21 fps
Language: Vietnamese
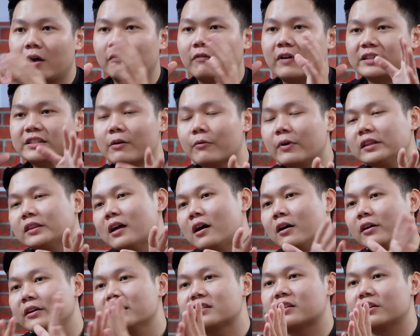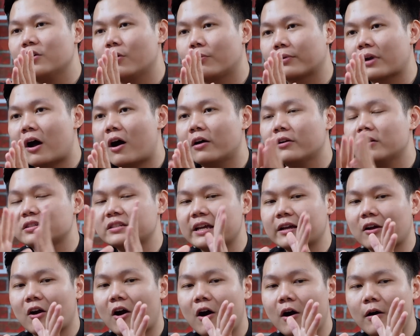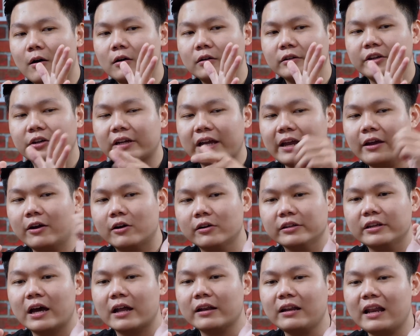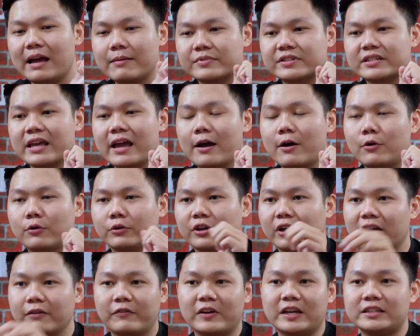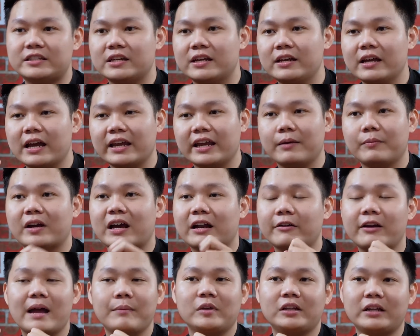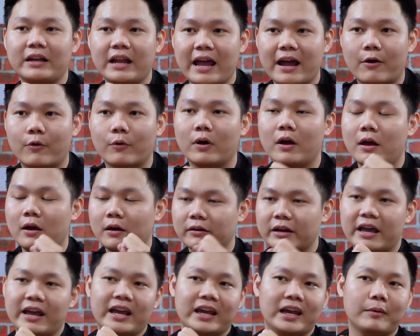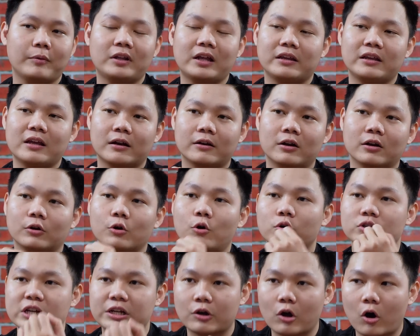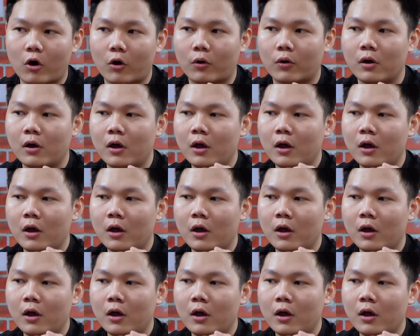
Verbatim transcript: và trong cái tờ hướng dẫn sử dụng đó nó sẽ có những cái hướng dẫn làm sao những cái vị trí anh em gắn ram như thế nào để anh em có thể nhận được đồ channel